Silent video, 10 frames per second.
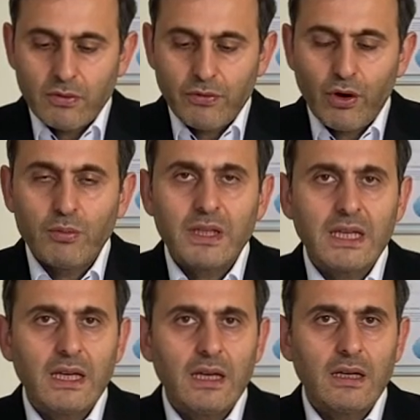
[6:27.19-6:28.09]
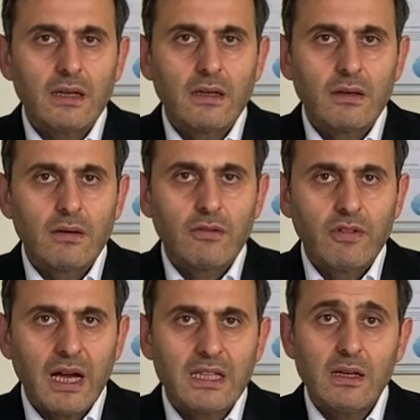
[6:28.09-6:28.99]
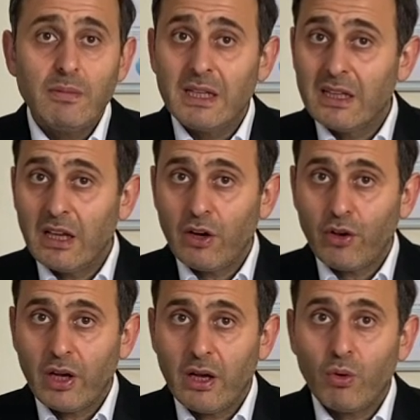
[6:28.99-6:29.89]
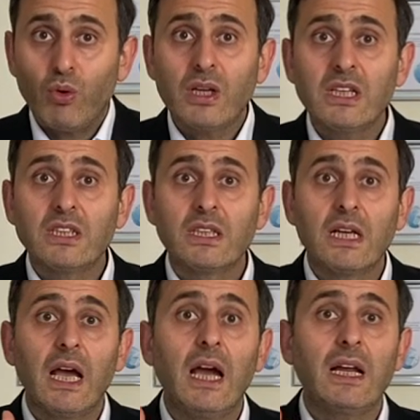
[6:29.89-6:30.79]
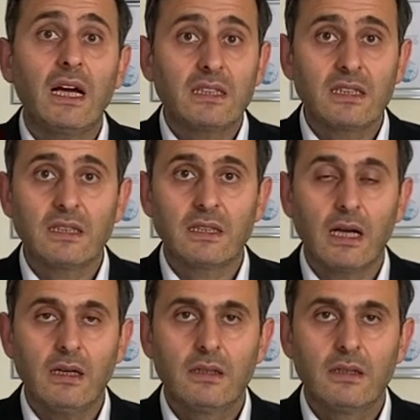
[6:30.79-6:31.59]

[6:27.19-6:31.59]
Formdaki verdiği bilgilere göre o kişiyi eğer hazırsa